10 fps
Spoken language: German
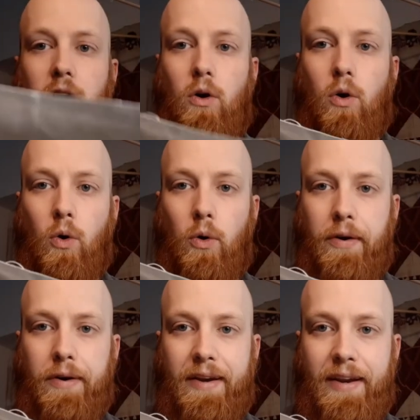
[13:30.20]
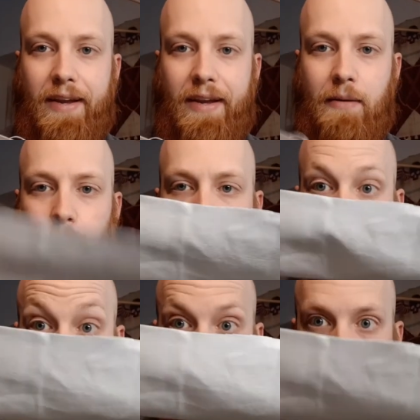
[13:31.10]
und äh, mehr
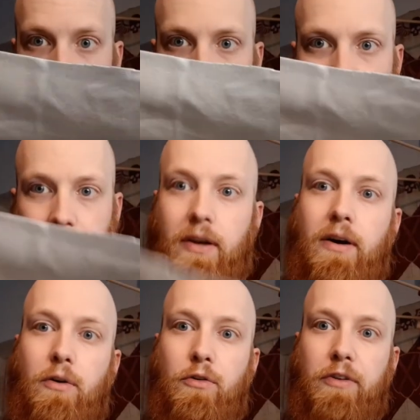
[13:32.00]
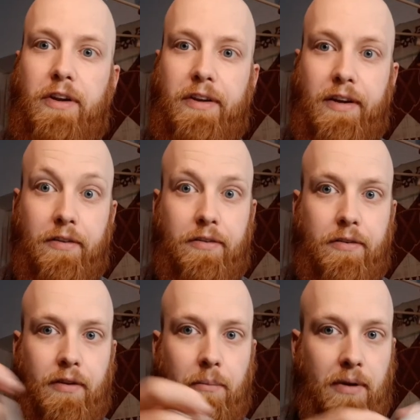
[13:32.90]
zeige ich euch dann auch, wenn ich alles
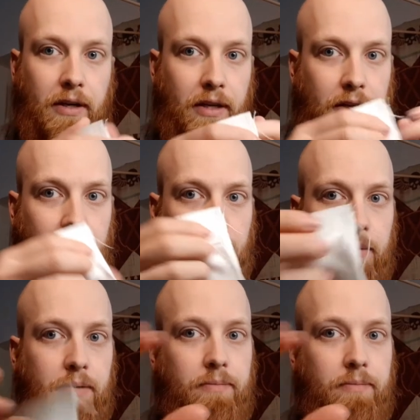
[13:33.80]
zusammengenäht habe.